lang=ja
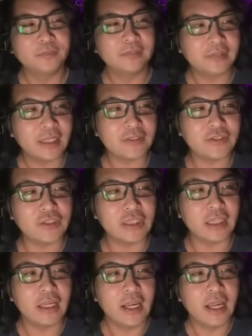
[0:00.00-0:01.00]
で、
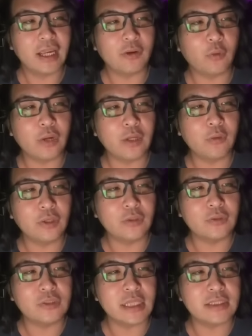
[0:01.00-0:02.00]
次。えー、これこれ
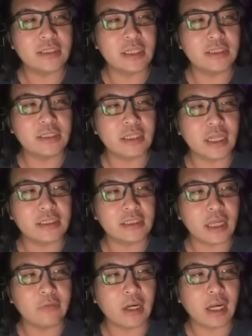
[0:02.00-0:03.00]
と絶縁してた時
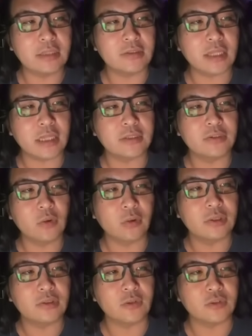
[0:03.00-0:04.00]
代は数々
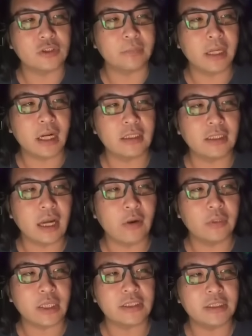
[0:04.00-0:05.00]
ノックのつべらに
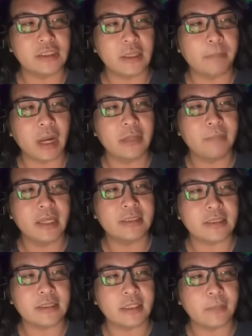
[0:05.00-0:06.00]
顔出しして売名
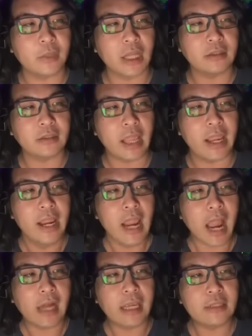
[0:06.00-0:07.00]
させてもらって、
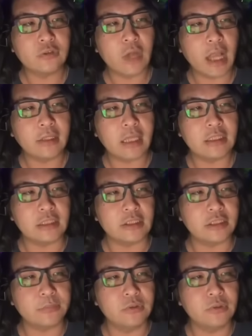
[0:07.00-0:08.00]
挙句の果てに
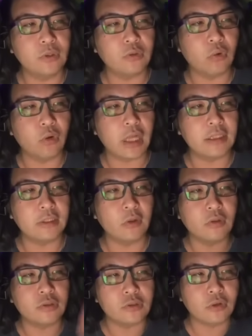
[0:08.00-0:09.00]
自分の動画に
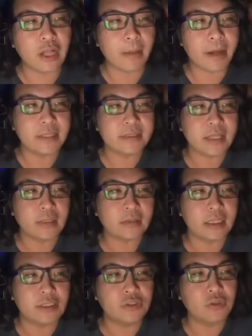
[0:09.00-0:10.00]
ノックの名前使っ
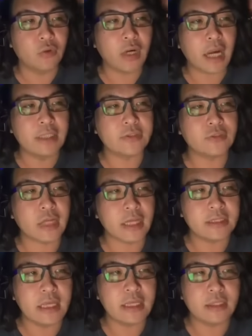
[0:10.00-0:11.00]
て視聴回数
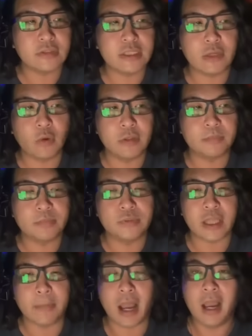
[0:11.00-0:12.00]
稼いでるせこいプー
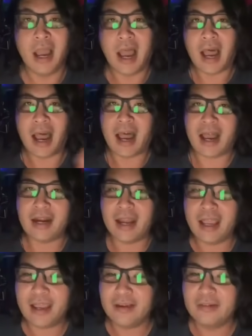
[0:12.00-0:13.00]
様。あ
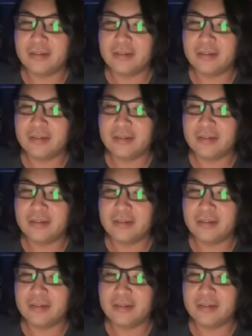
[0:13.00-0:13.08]
れ